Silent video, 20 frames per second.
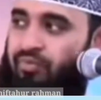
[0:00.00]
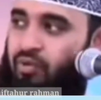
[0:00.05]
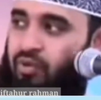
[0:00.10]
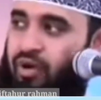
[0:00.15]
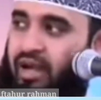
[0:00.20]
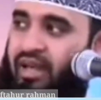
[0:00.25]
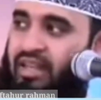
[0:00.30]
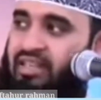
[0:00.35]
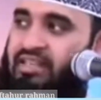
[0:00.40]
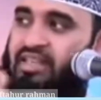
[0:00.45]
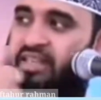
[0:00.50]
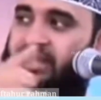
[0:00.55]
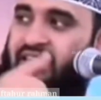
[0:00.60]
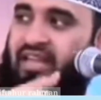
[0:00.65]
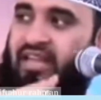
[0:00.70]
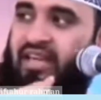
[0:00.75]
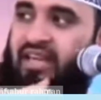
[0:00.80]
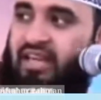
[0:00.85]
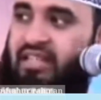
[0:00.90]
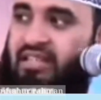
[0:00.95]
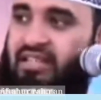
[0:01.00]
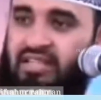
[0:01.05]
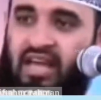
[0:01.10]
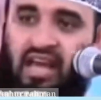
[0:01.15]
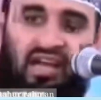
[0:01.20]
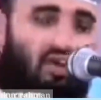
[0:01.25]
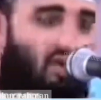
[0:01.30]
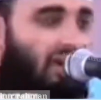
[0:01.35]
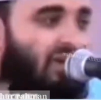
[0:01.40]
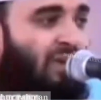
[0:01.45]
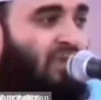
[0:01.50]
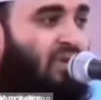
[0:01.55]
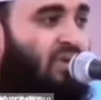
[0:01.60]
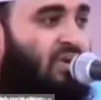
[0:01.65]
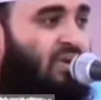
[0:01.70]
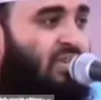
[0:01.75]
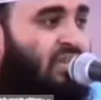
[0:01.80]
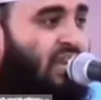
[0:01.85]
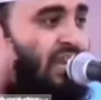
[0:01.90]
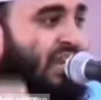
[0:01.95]
ওখানে যেতে চার ঘন্টারও
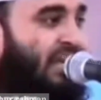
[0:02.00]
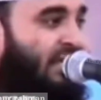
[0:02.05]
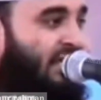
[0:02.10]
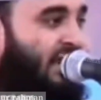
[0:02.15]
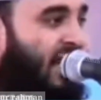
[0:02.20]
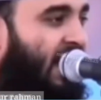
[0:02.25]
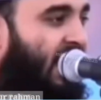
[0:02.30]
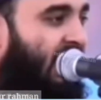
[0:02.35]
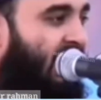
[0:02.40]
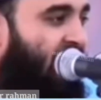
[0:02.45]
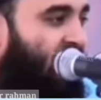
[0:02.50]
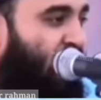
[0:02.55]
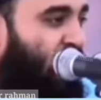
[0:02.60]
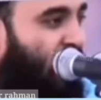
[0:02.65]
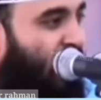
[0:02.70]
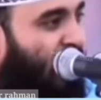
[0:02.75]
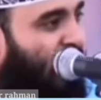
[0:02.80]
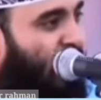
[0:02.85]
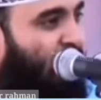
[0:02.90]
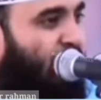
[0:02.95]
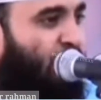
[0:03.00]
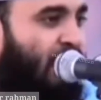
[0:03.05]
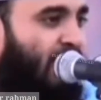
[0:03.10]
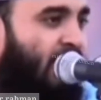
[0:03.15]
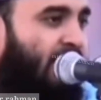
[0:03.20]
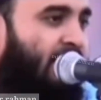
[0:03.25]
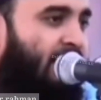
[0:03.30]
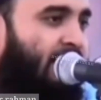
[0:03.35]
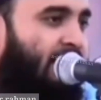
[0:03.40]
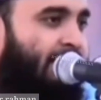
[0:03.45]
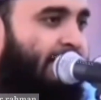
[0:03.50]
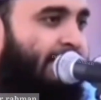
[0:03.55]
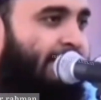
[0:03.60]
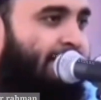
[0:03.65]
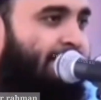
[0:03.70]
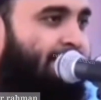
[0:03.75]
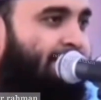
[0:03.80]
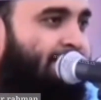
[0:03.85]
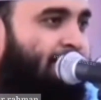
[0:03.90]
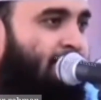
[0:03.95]
বেশি লেগে যায় সুবানাল্লাহ পড়েন
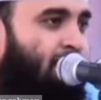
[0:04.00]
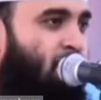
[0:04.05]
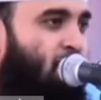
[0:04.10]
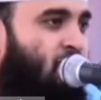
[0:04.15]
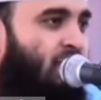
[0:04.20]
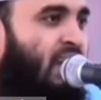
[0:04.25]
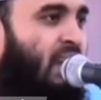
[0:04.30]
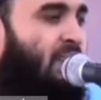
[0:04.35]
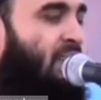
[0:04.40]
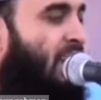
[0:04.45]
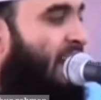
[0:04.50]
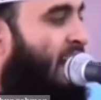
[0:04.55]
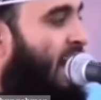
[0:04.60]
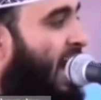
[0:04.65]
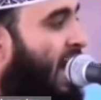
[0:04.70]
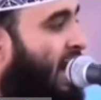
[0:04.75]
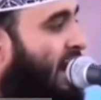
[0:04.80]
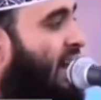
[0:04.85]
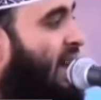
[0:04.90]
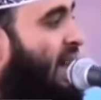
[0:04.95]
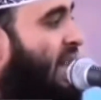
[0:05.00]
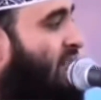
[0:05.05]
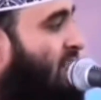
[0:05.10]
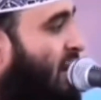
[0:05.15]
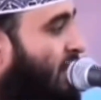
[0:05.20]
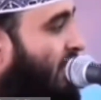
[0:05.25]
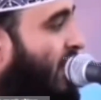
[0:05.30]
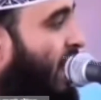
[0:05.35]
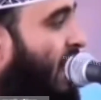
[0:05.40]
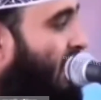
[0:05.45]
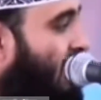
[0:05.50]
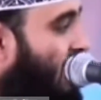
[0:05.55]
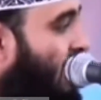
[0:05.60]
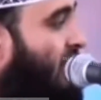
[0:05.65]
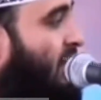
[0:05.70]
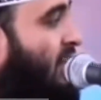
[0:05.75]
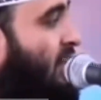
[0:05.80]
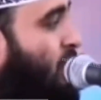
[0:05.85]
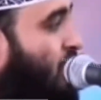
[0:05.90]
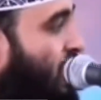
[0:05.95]
তার মানে আড়াআড়িভাবে
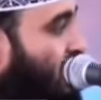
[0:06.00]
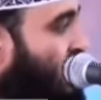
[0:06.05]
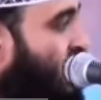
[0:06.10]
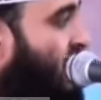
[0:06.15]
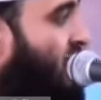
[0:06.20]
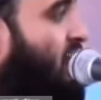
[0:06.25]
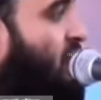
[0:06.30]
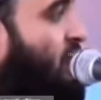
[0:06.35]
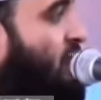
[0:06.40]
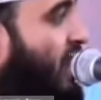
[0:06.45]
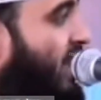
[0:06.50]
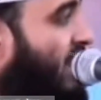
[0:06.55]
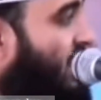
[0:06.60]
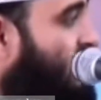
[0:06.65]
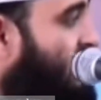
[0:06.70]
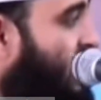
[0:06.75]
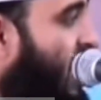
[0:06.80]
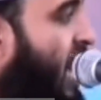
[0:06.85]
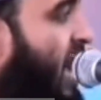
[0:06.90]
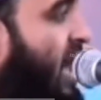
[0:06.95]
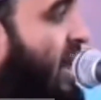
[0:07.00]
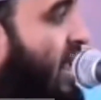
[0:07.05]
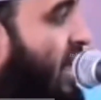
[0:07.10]
আটলান্টিক মহাসাগর প্রায় চার